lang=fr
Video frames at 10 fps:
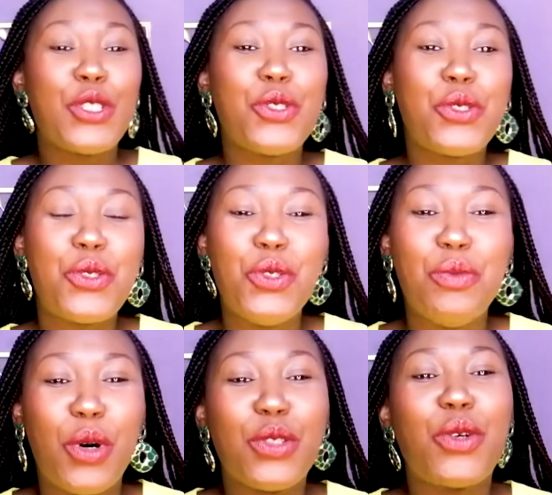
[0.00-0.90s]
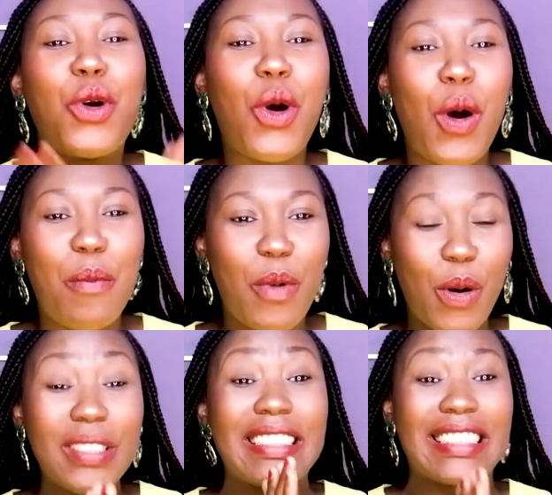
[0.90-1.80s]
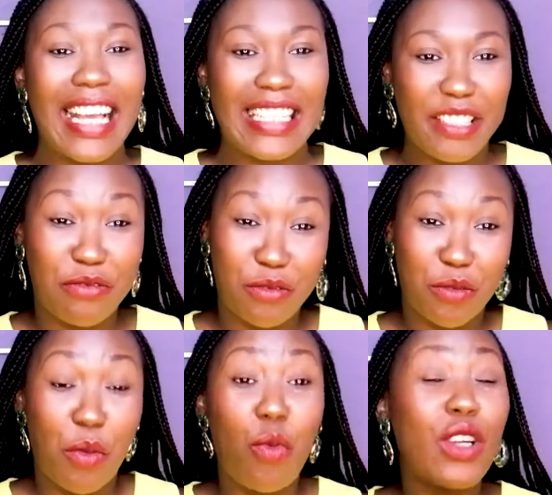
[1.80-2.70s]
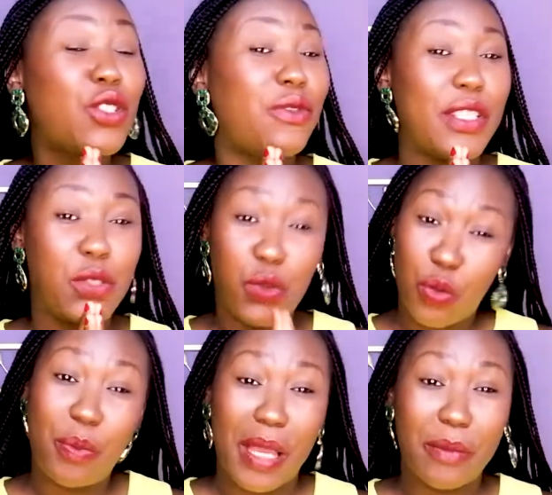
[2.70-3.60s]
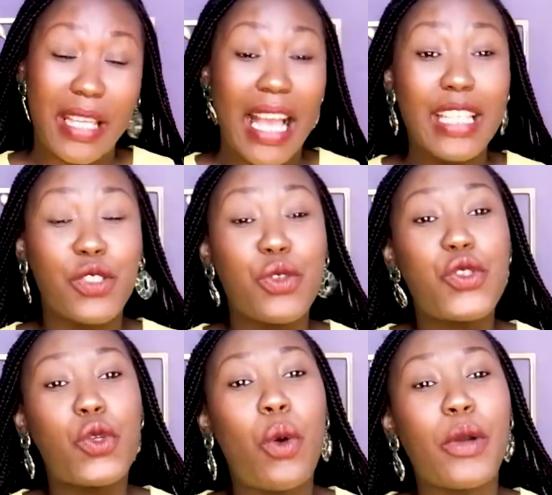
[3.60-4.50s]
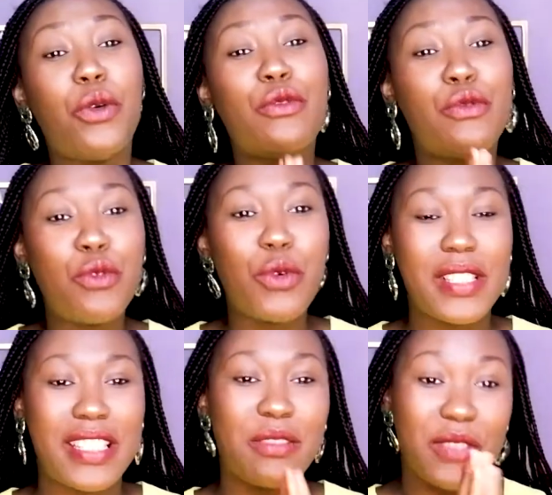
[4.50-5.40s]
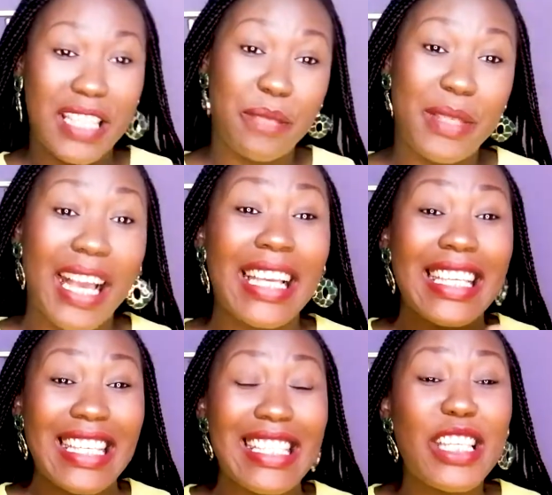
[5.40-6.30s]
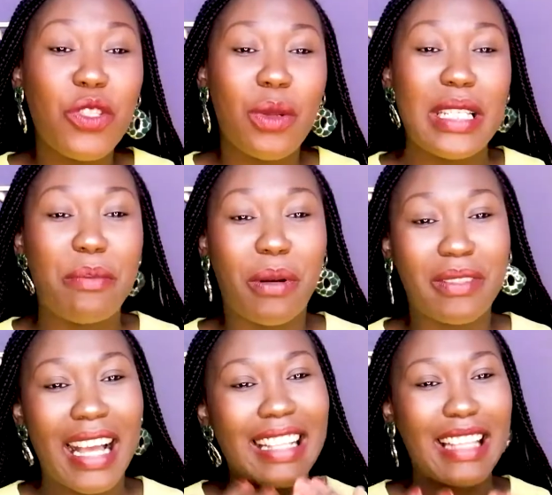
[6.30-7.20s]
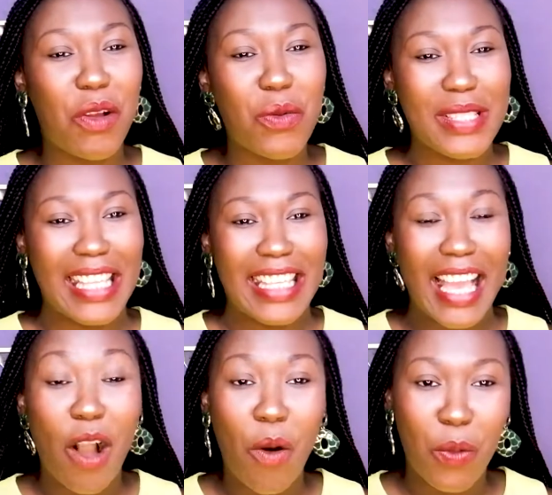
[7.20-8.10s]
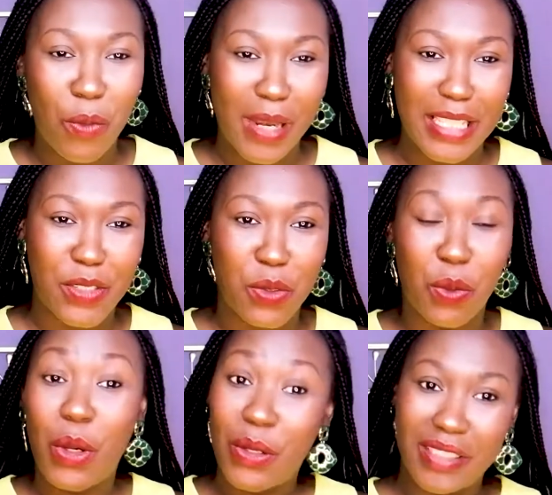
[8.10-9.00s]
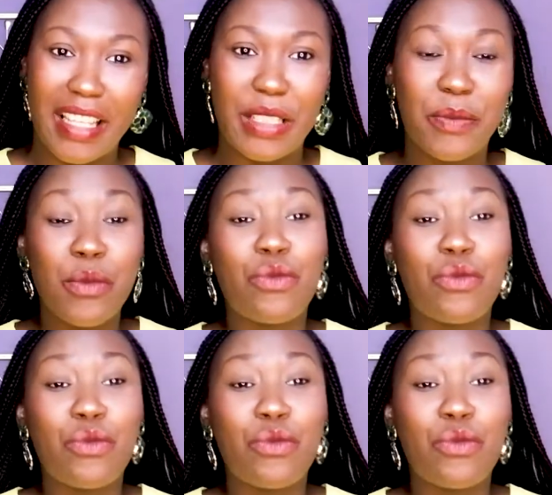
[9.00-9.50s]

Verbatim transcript: Bonjour tout le monde, comment allez-vous Moi je vais super bien et je crois que vous aussi vous allez bien. Ici Noélie Panda, ta conseillère en relation d'aide.